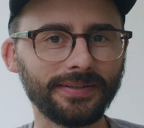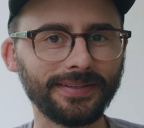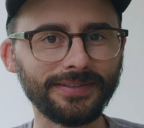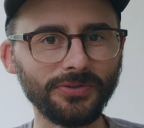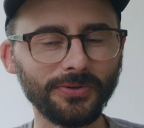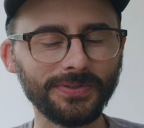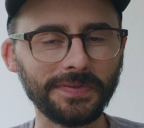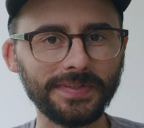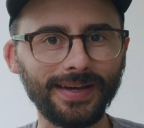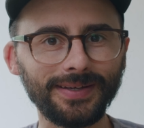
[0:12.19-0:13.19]
jetzt in jüngster
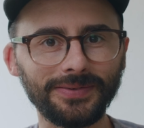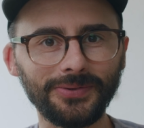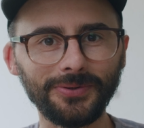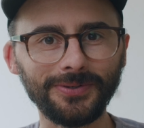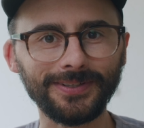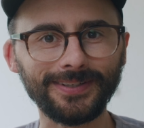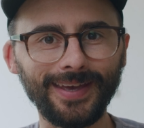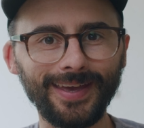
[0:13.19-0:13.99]
Zeit durch